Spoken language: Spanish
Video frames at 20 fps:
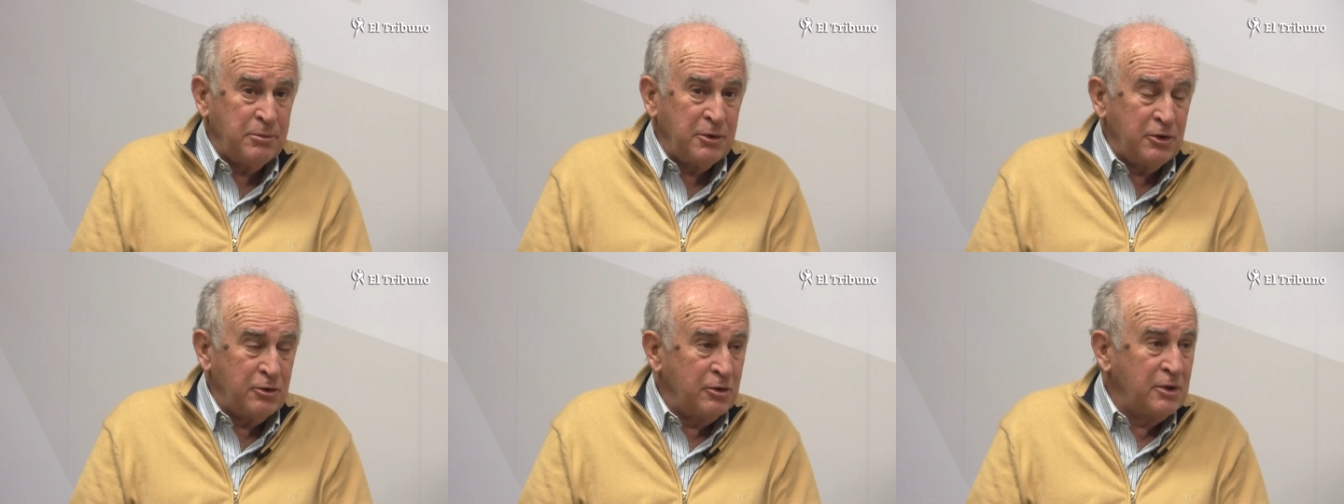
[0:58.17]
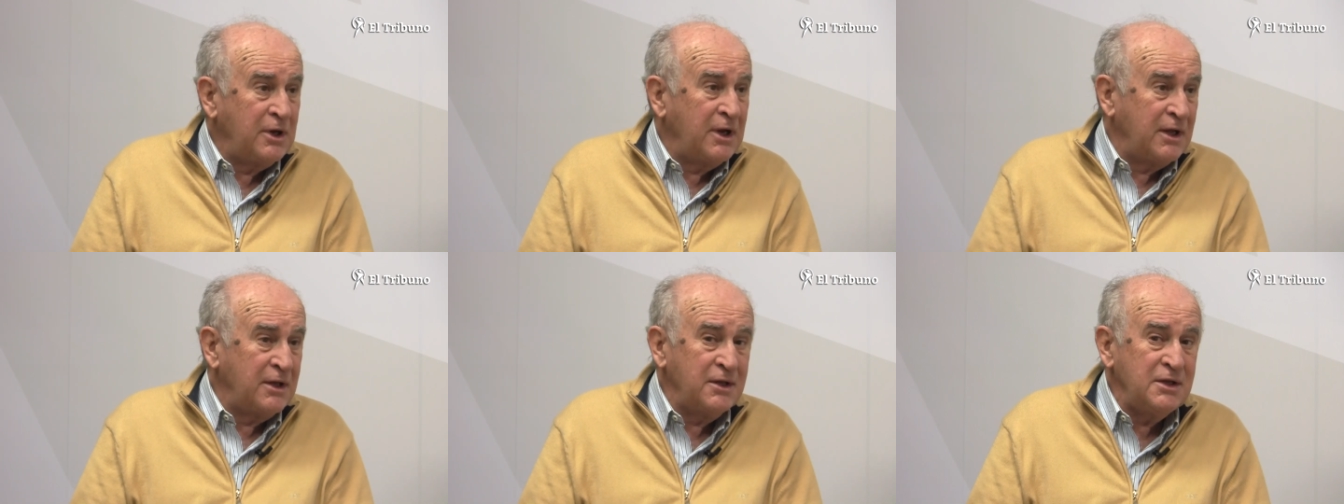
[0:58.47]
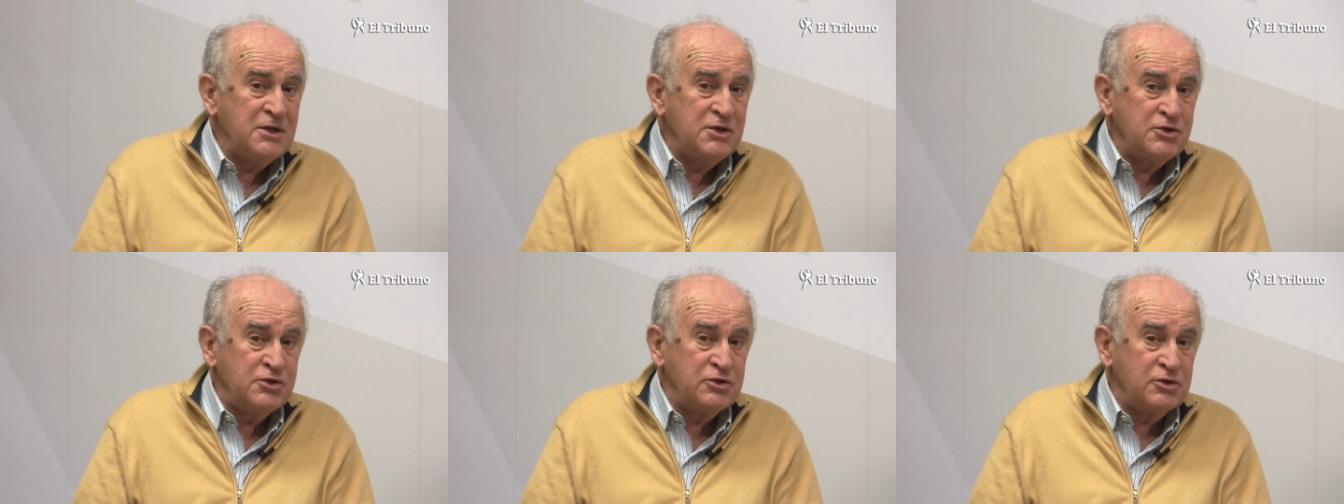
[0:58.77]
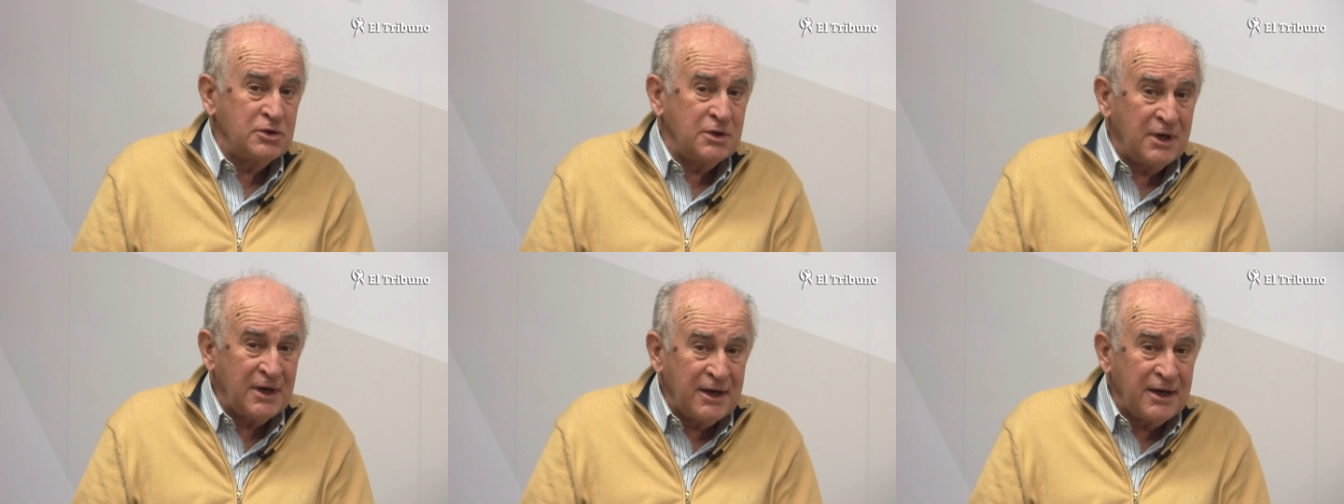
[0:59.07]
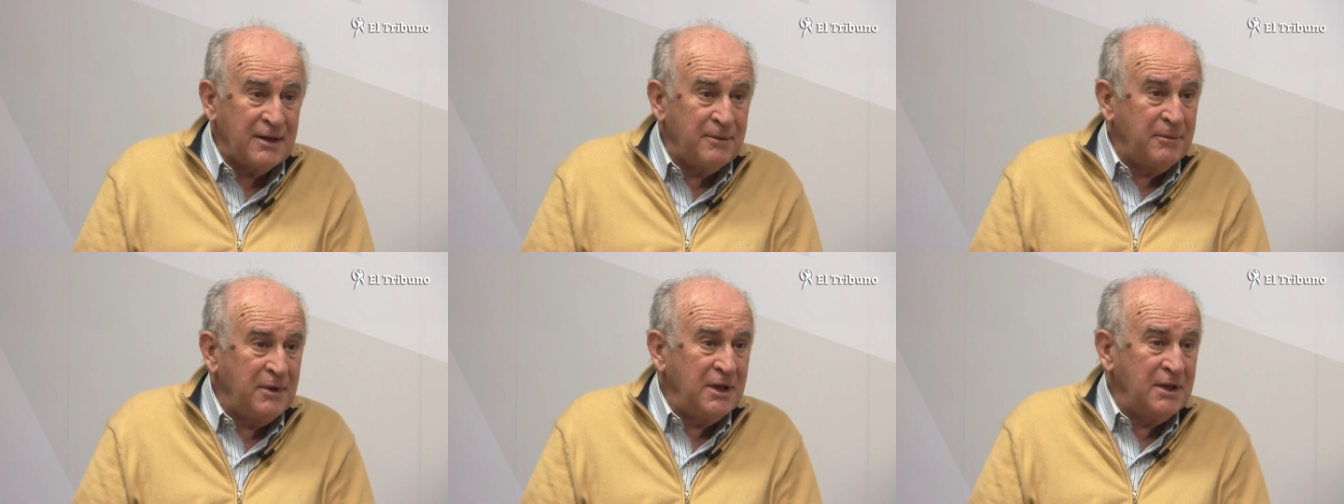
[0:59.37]
pero él ha dicho
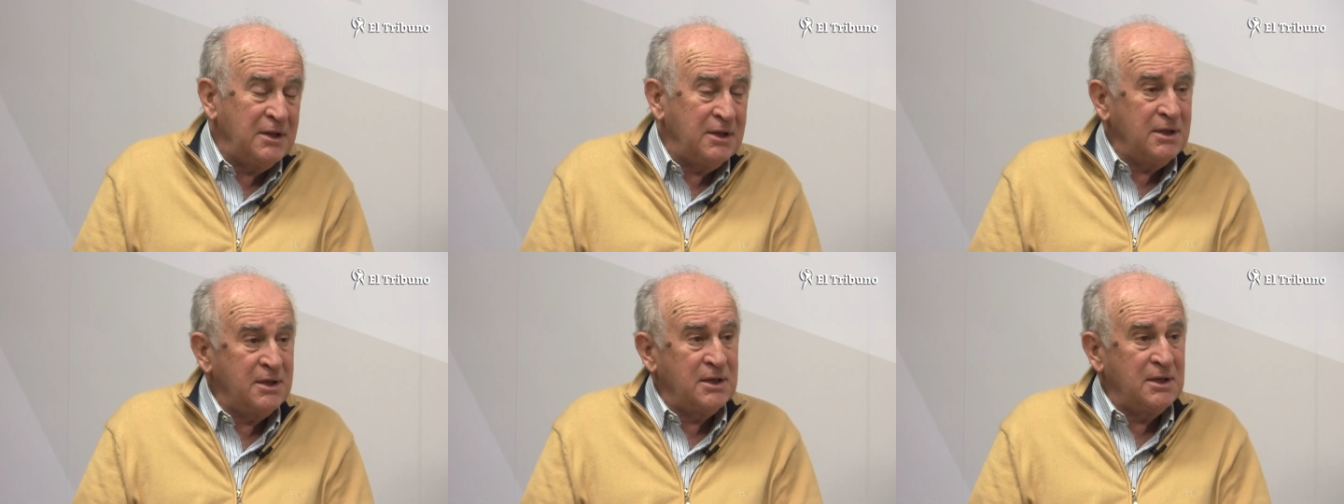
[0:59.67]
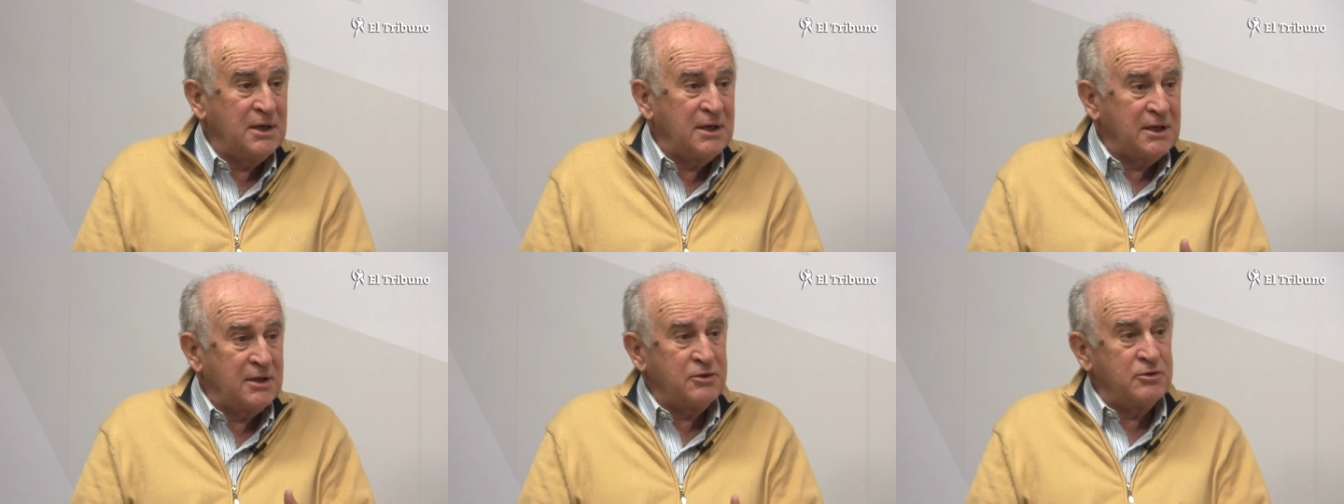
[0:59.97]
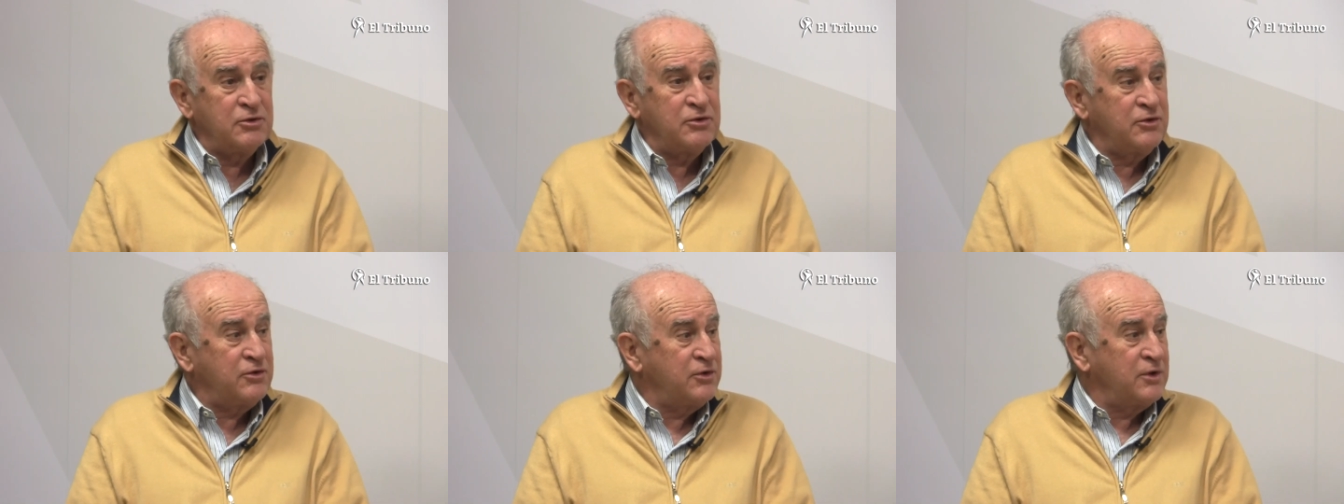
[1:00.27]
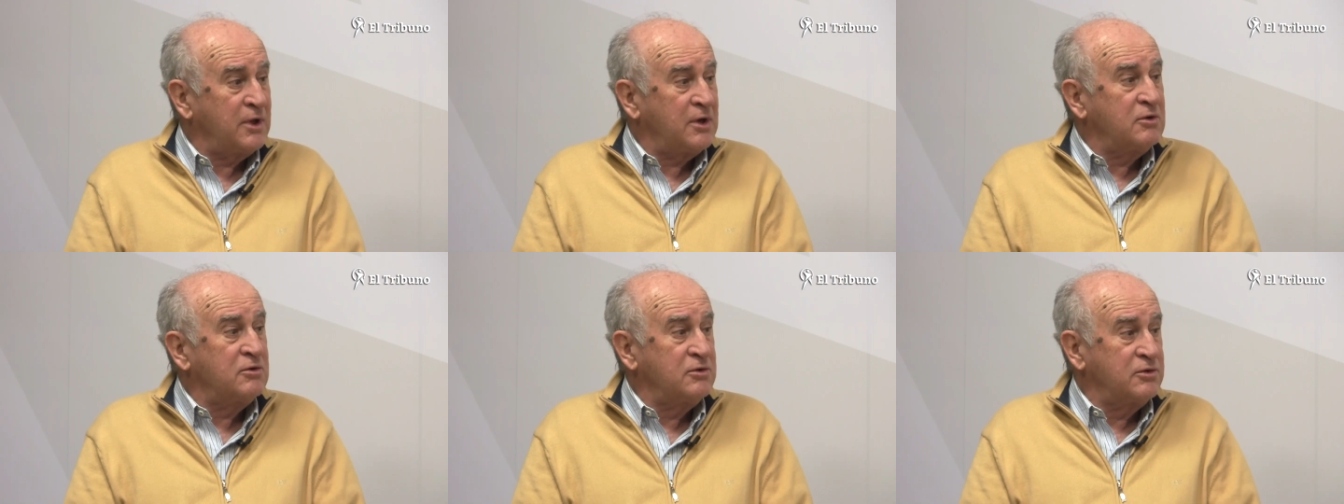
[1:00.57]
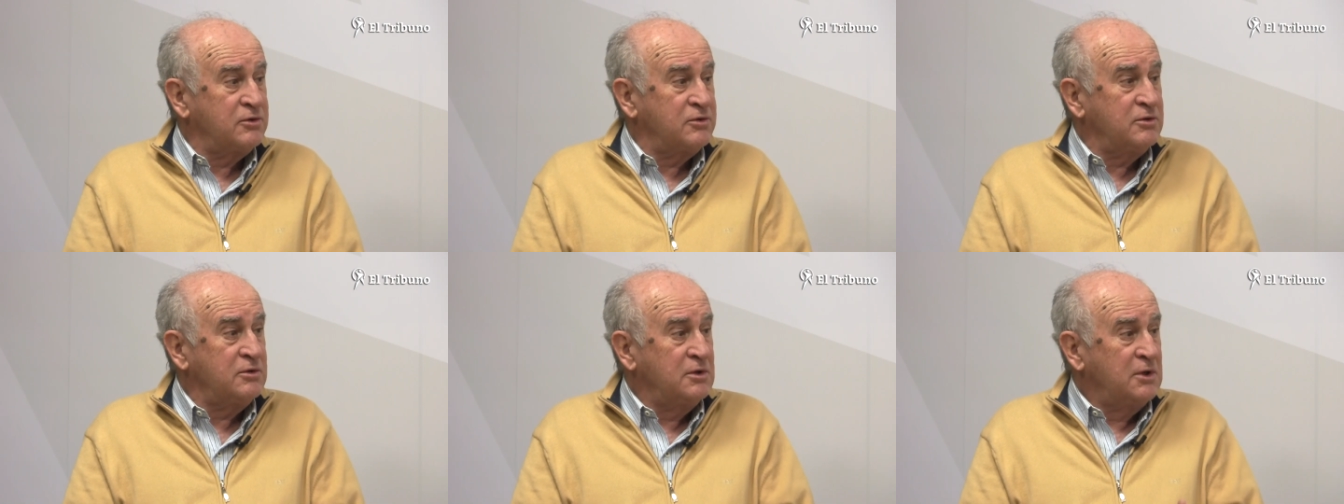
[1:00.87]
claramente que el 14 de
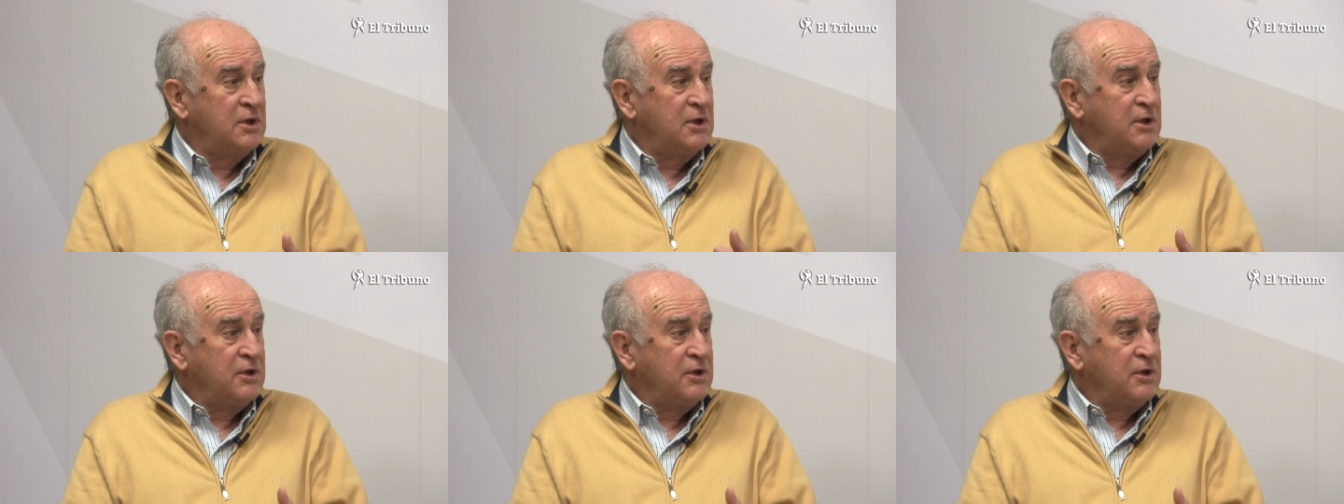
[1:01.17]
agosto